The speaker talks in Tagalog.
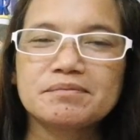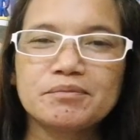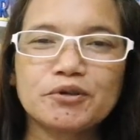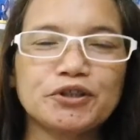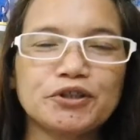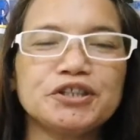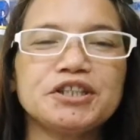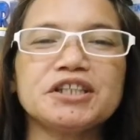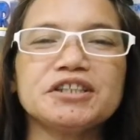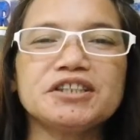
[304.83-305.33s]

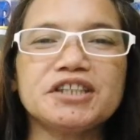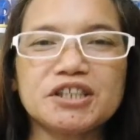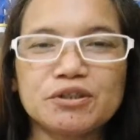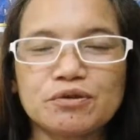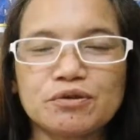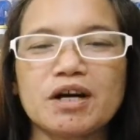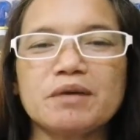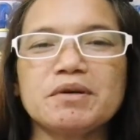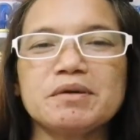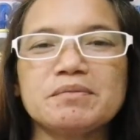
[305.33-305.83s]
Pwede din
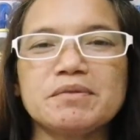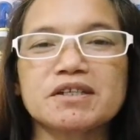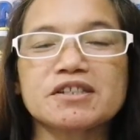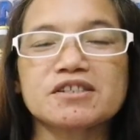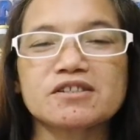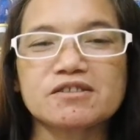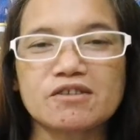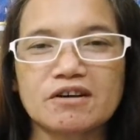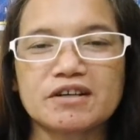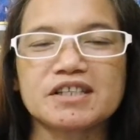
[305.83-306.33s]
dito kami
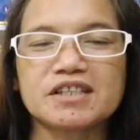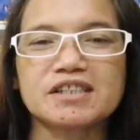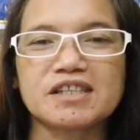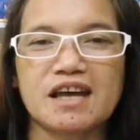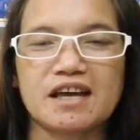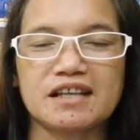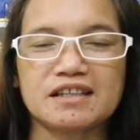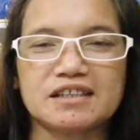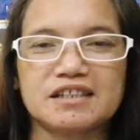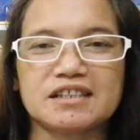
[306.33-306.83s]

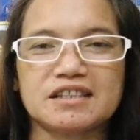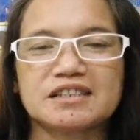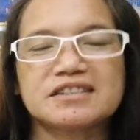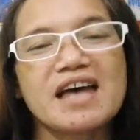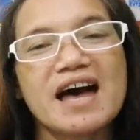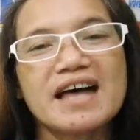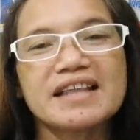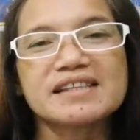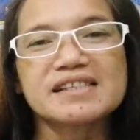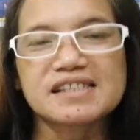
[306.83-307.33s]

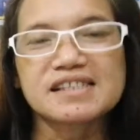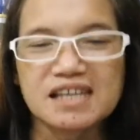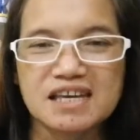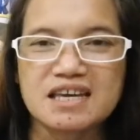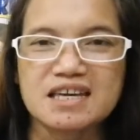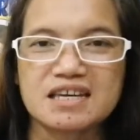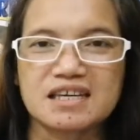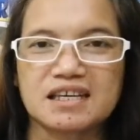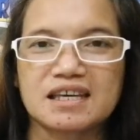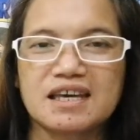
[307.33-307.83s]
mag-storytelling,
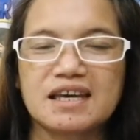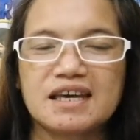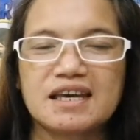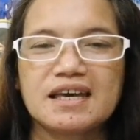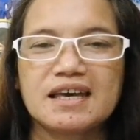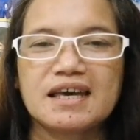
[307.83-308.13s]
dancing.